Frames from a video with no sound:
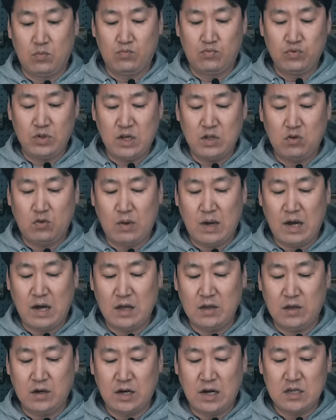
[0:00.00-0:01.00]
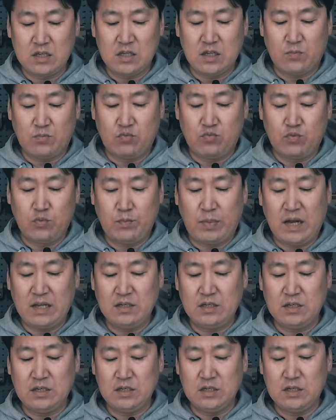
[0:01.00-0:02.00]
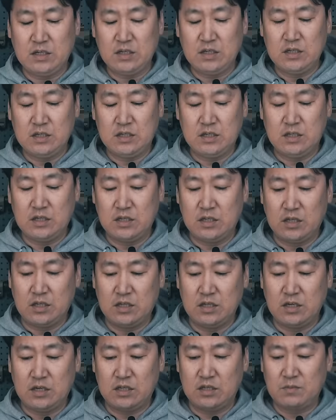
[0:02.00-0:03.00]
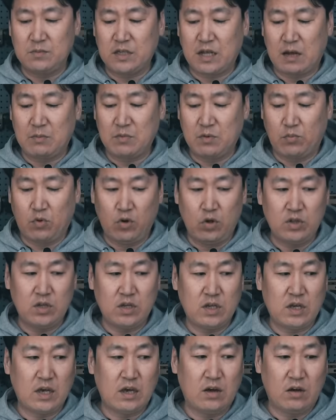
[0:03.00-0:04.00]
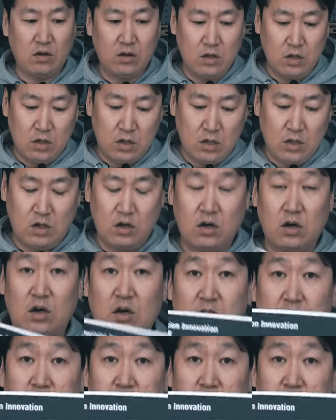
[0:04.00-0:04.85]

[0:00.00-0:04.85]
분해도와 여러 가지 이제 부품 파츠 리스트들이 들어 있습니다. 한번 보여드릴게요. 어,